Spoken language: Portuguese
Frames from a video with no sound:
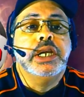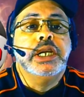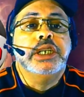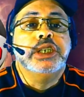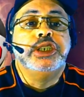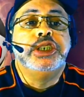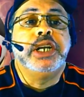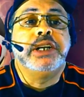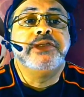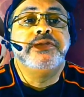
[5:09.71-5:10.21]

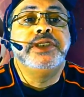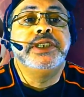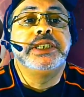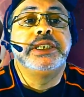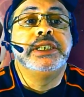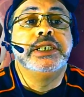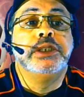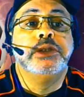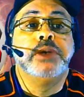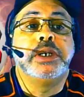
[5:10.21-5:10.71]
já
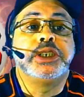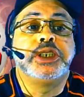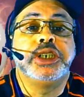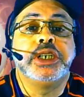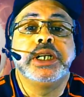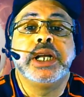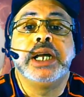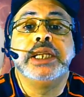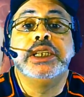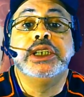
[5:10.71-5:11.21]
visando a
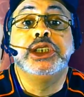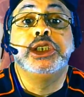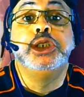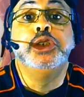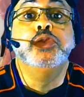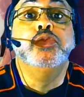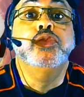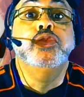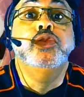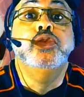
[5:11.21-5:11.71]
chegada de
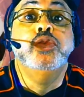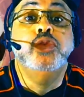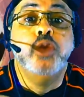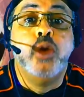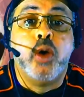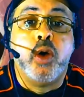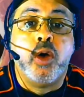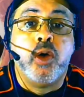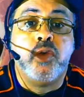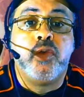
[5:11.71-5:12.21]
um
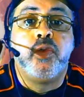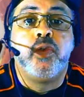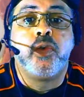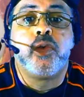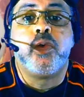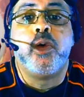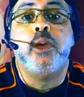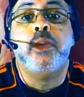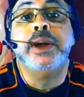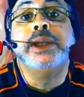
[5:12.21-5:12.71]
novo
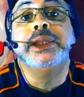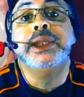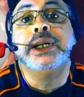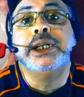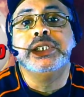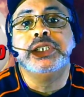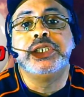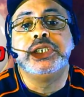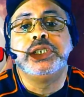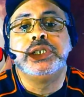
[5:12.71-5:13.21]

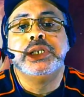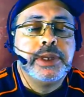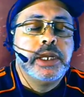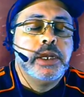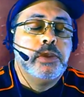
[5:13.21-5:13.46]
comandante,